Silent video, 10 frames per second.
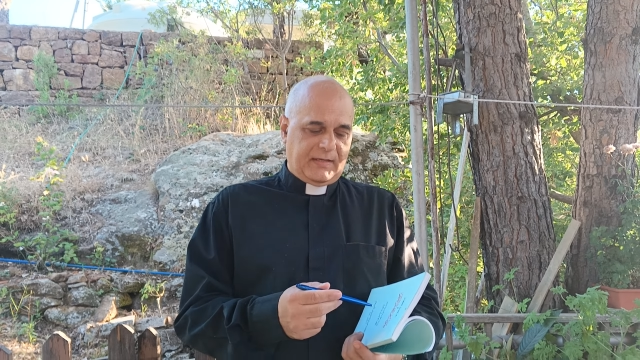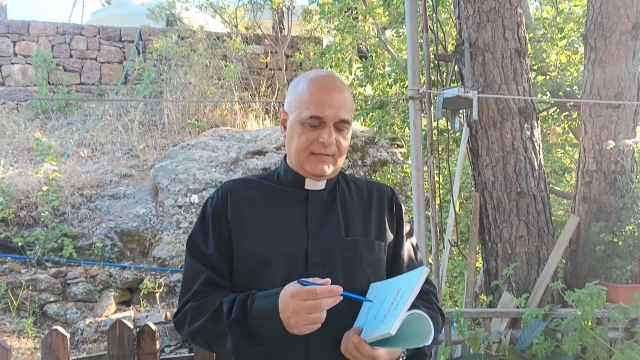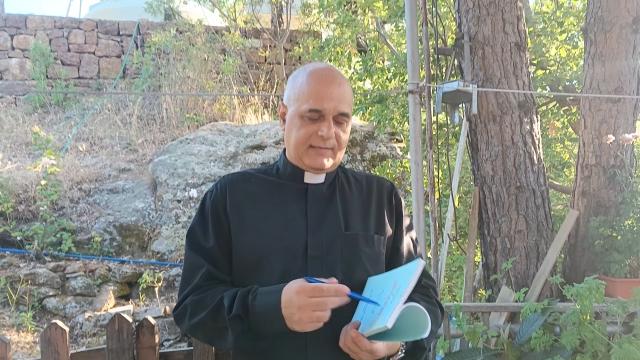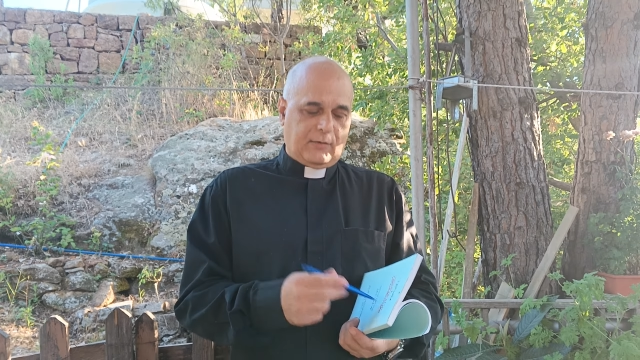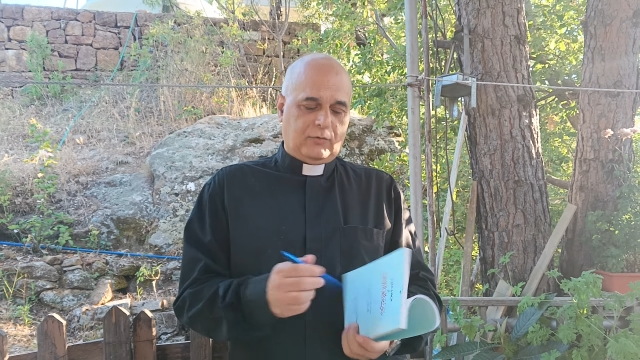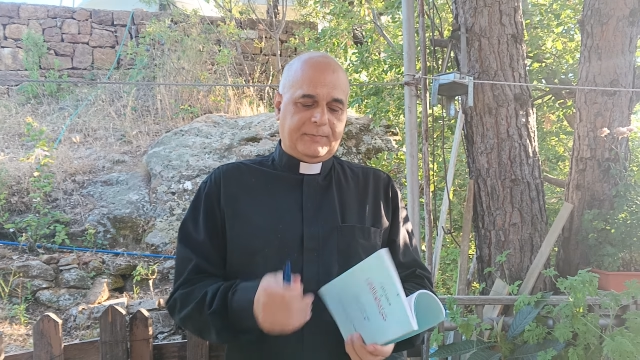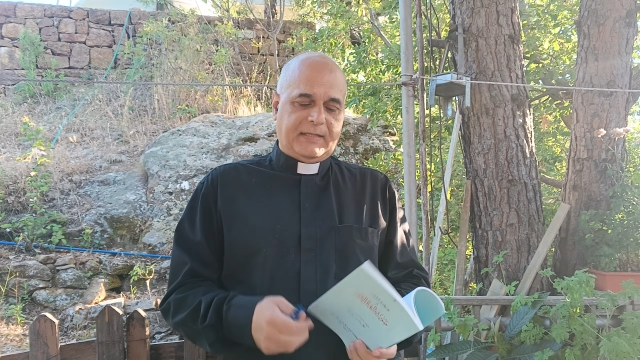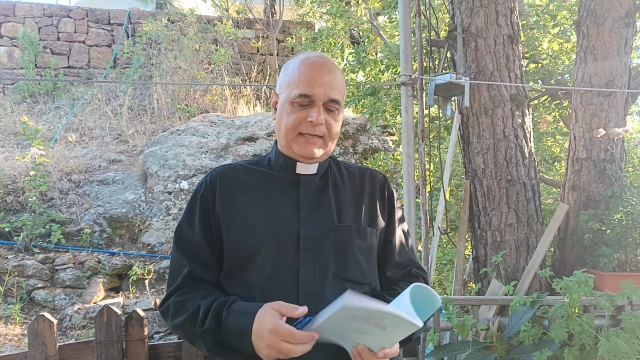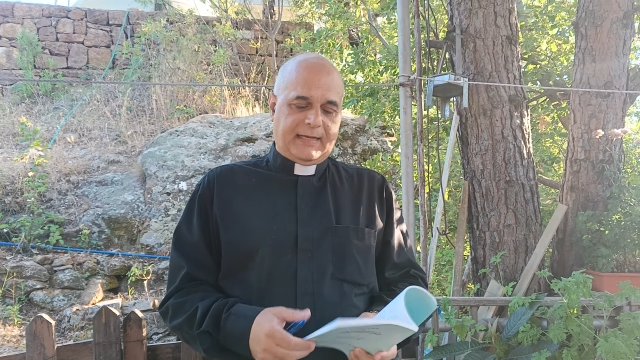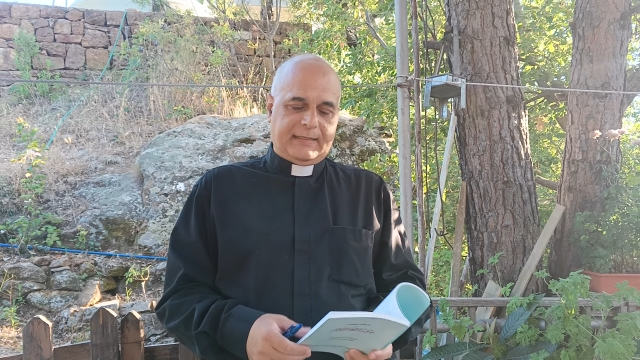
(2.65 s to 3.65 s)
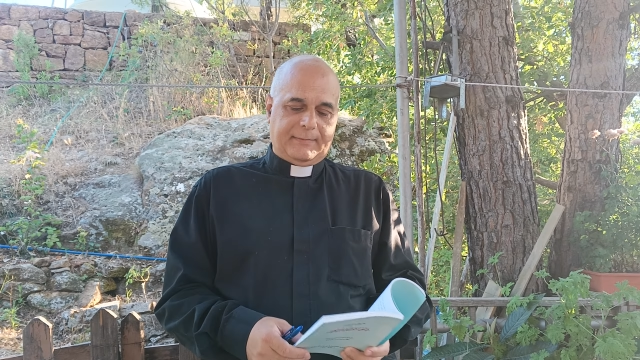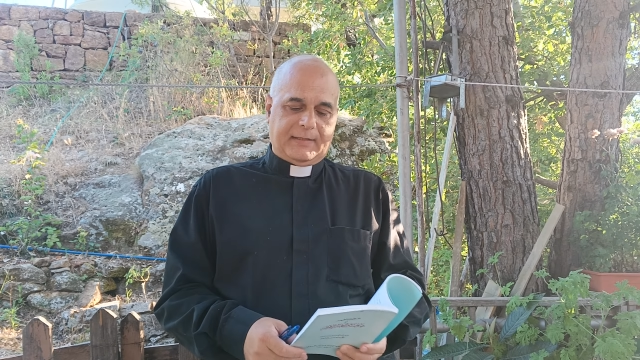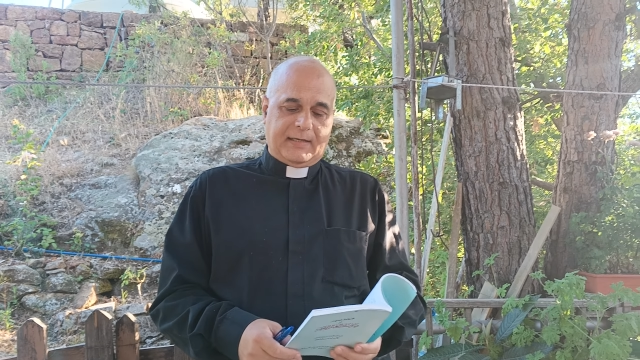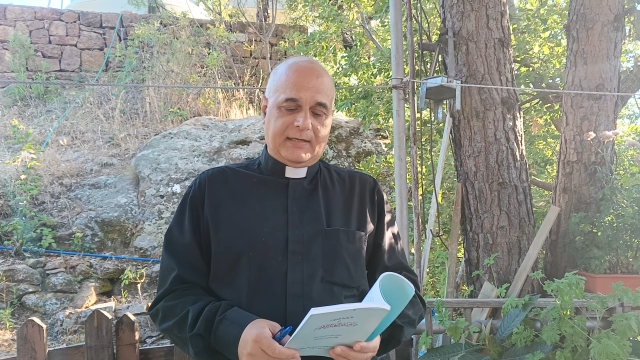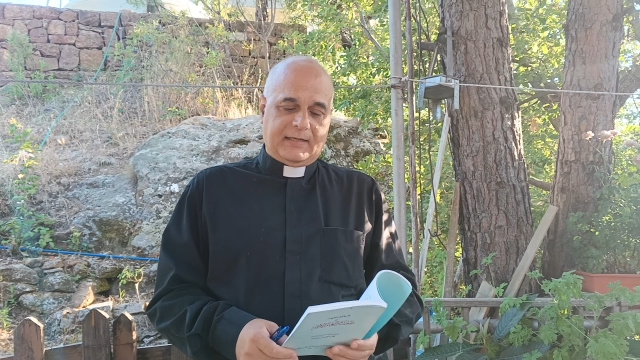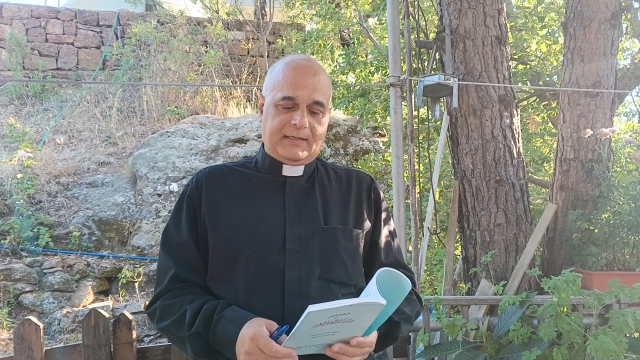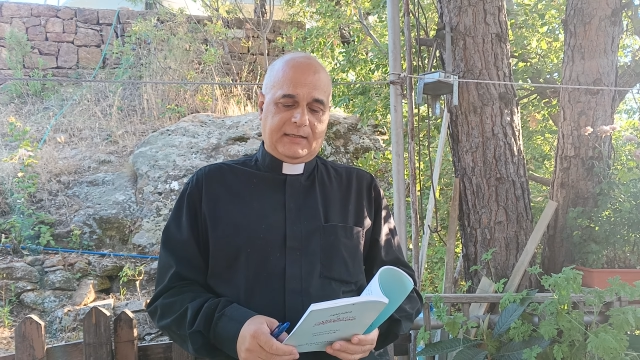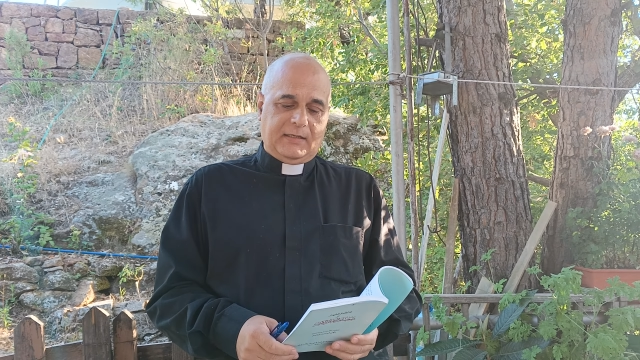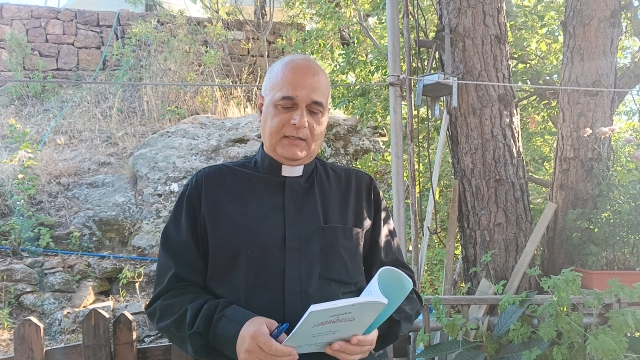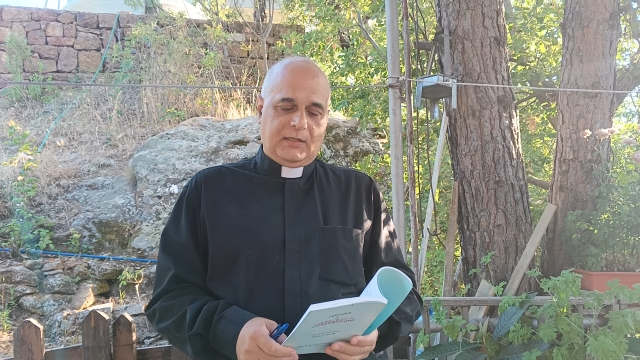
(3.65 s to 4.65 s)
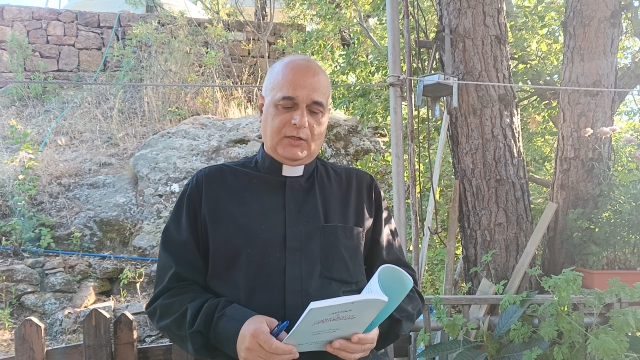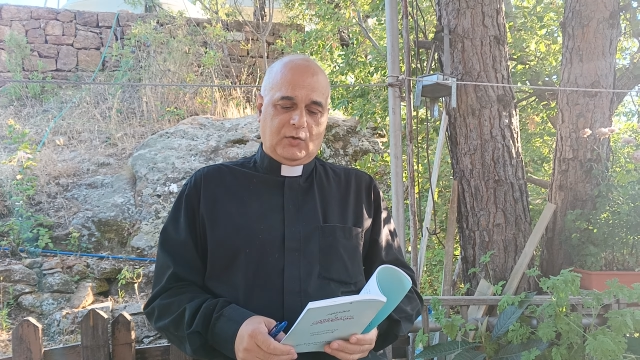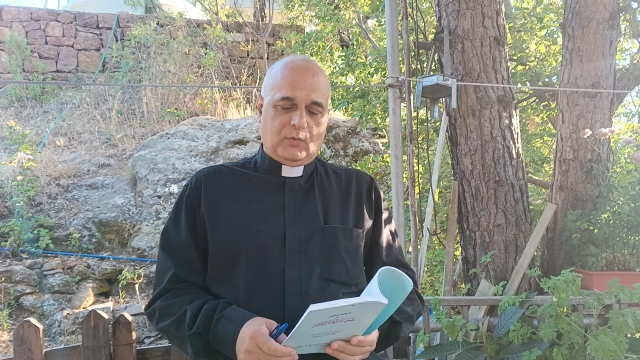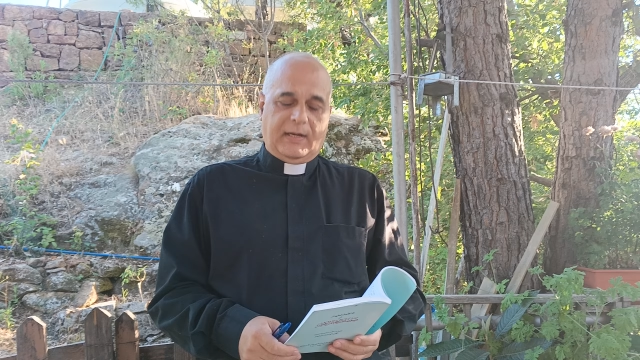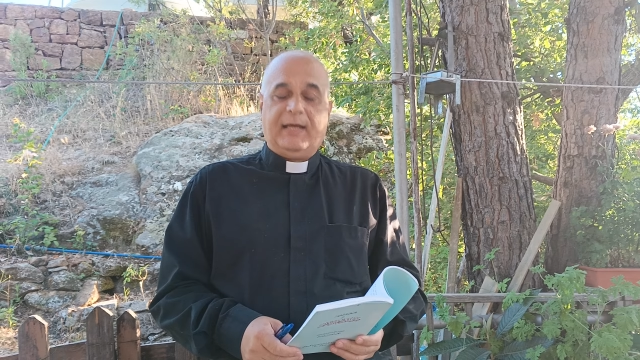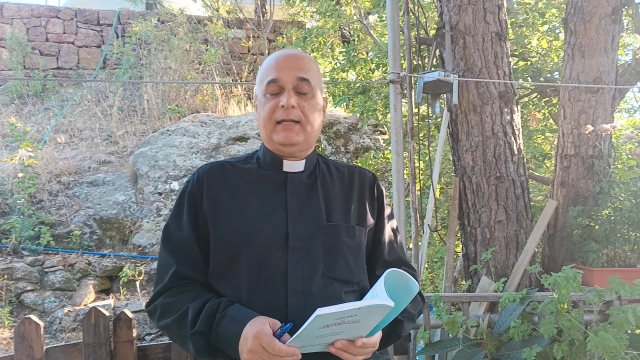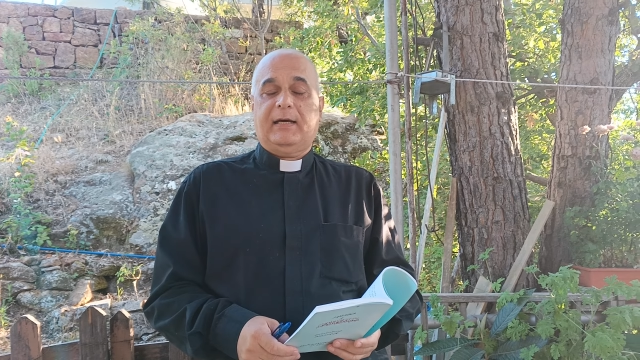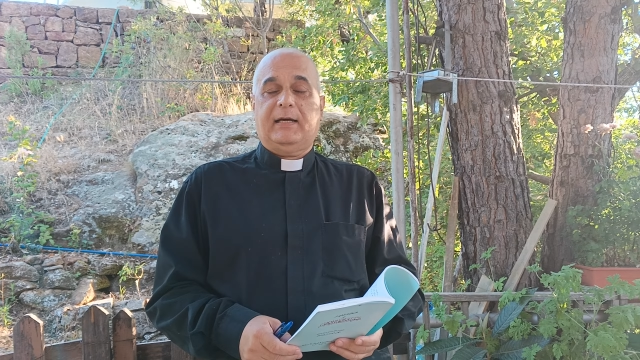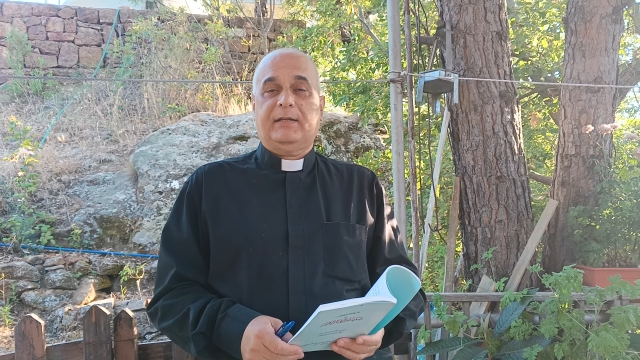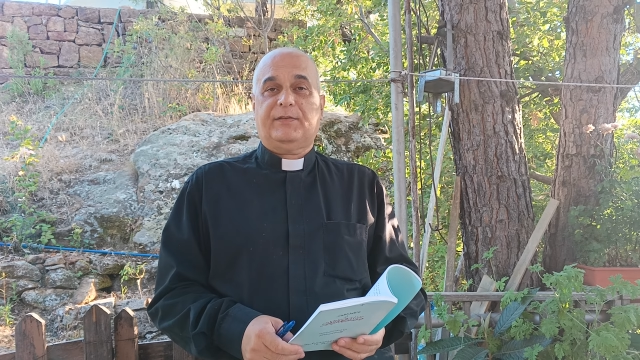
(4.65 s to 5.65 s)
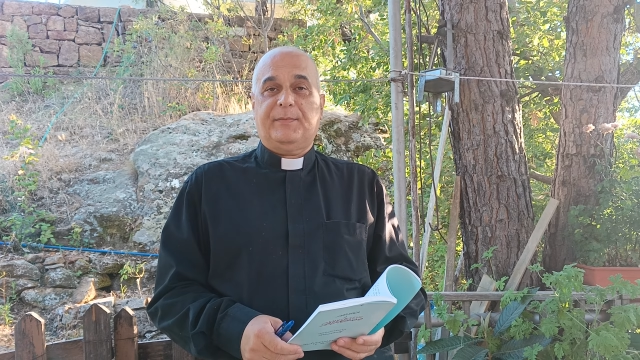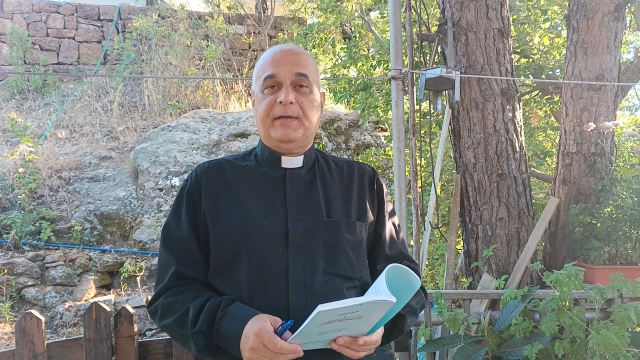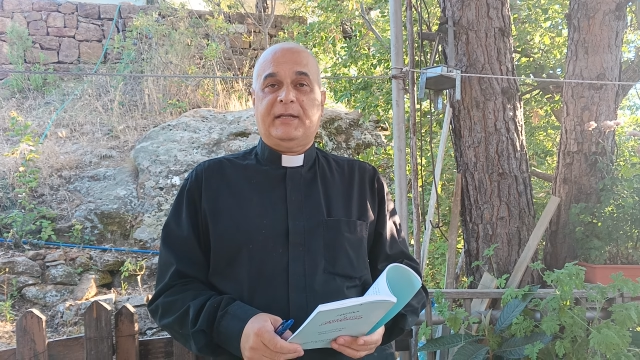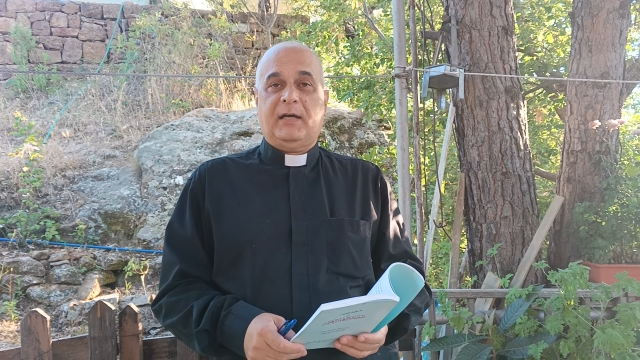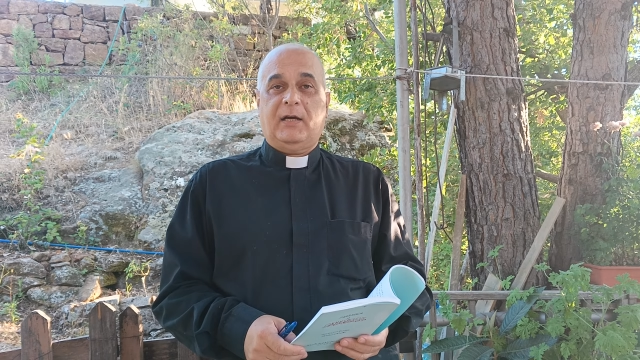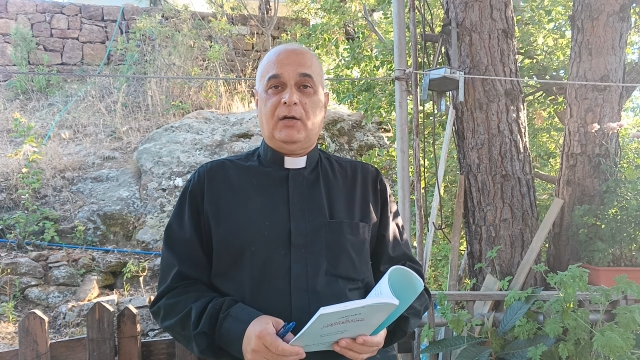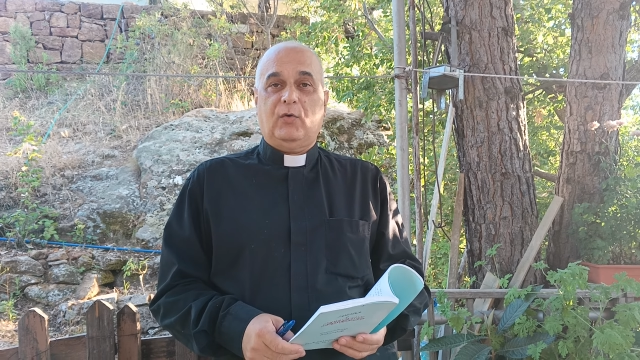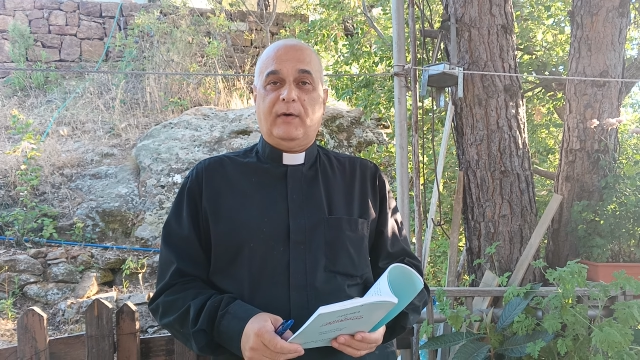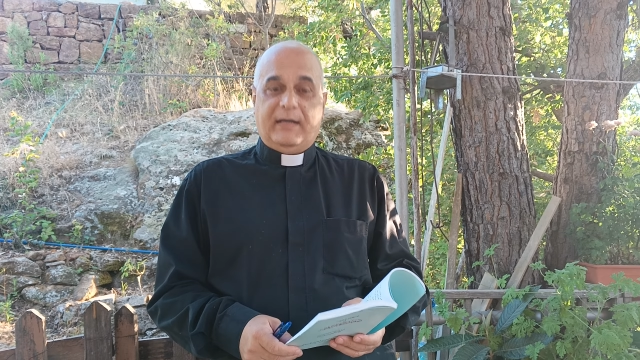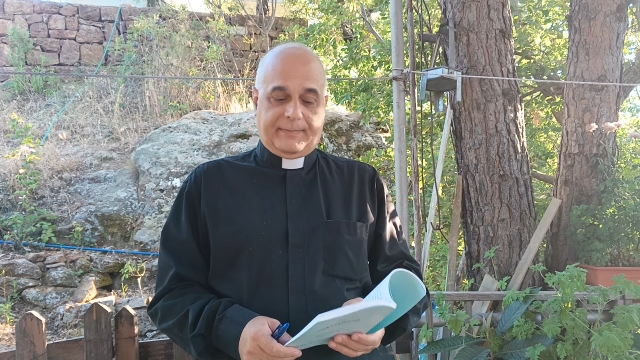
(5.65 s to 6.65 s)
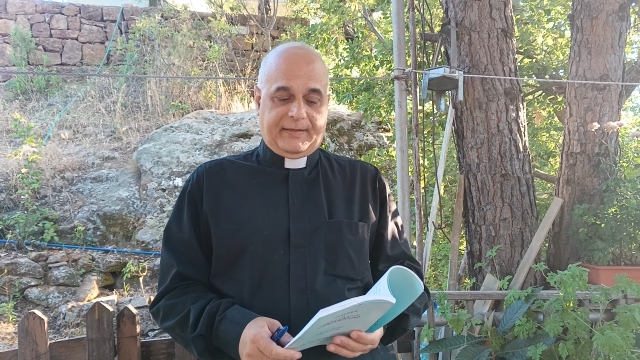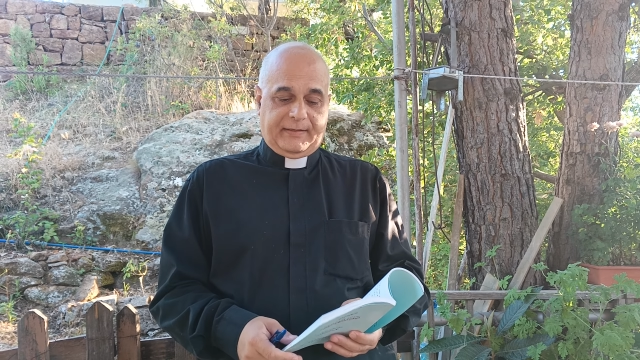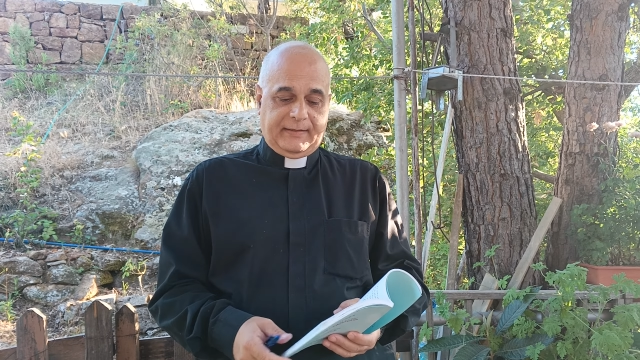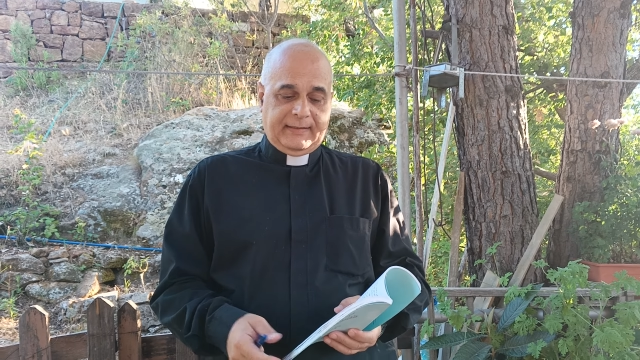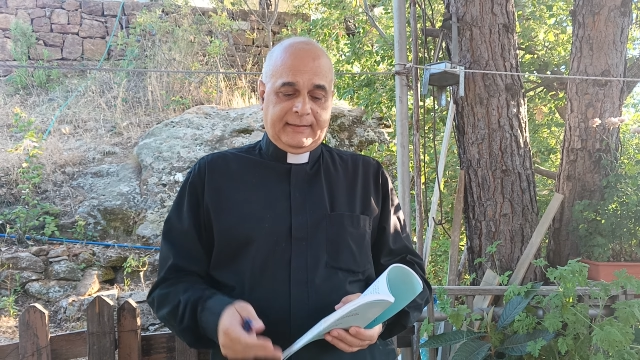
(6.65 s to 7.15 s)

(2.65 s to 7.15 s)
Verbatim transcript: صوت من العالم الآخر والحلقة 48